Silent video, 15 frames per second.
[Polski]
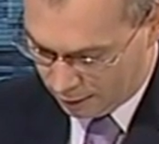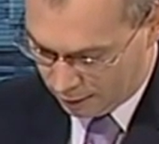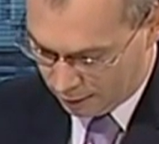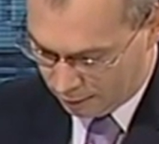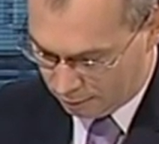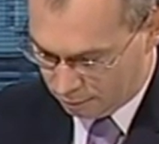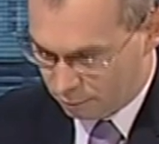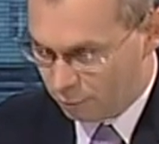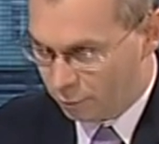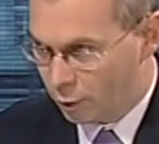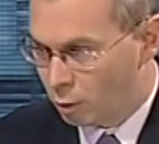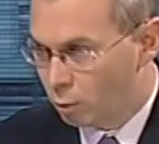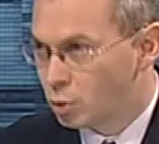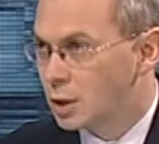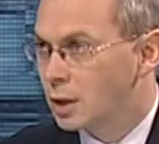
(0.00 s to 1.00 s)
y,
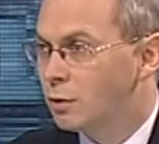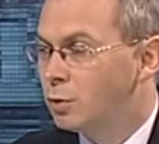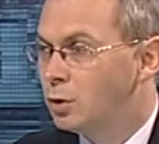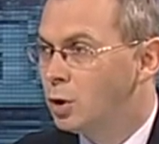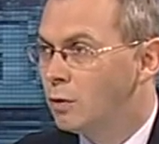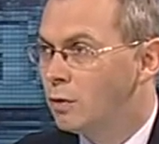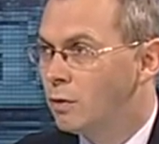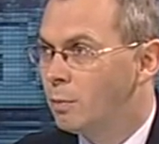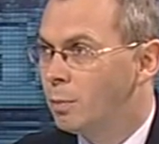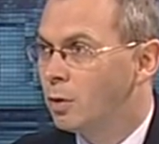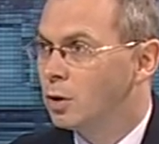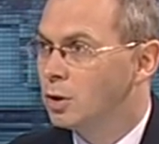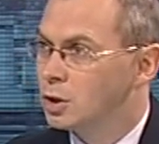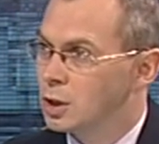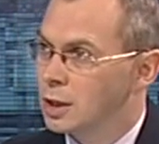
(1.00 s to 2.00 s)
wyklucza dwudniowe
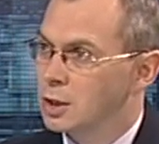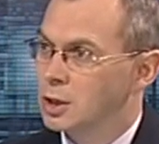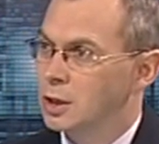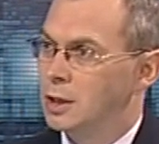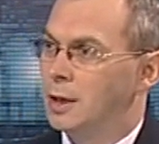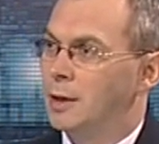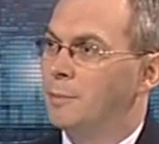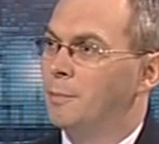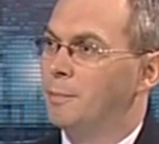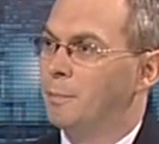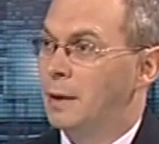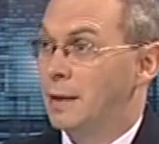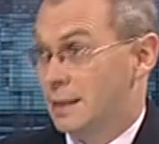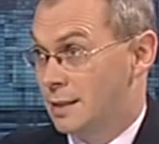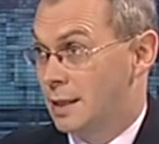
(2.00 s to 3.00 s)
wybory, czy raczej nie?
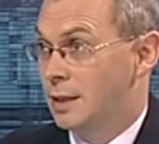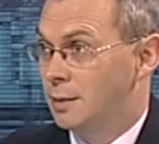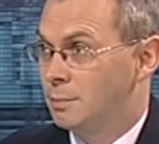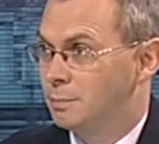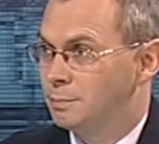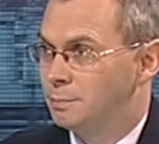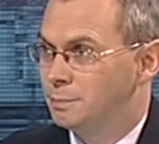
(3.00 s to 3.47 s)
Pana zdaniem.